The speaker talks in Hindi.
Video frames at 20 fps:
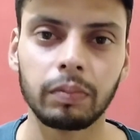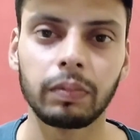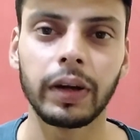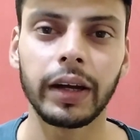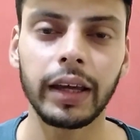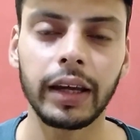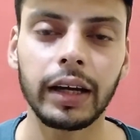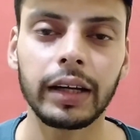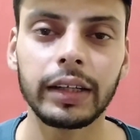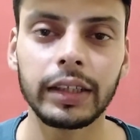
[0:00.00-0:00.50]

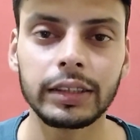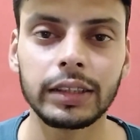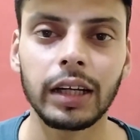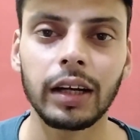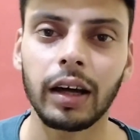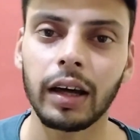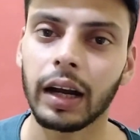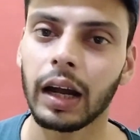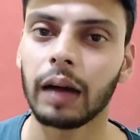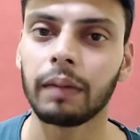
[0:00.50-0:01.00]
बड़ी कंडीशन
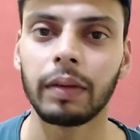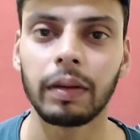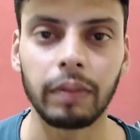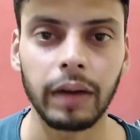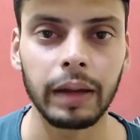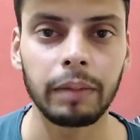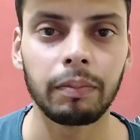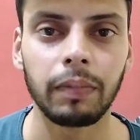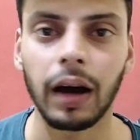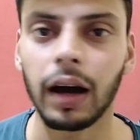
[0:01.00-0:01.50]
ख़राब है
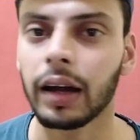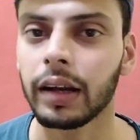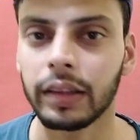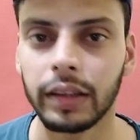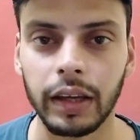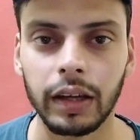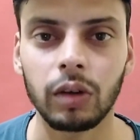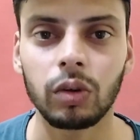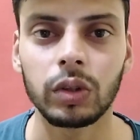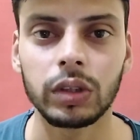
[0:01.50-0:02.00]
भाई बाहर
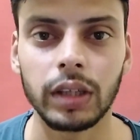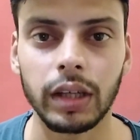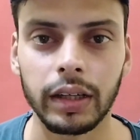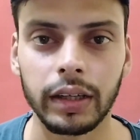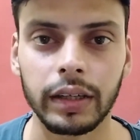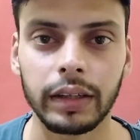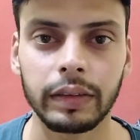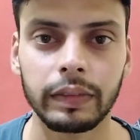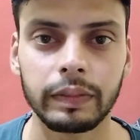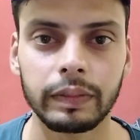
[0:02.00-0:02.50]
देखो
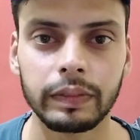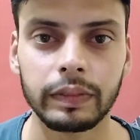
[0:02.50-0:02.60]
जाके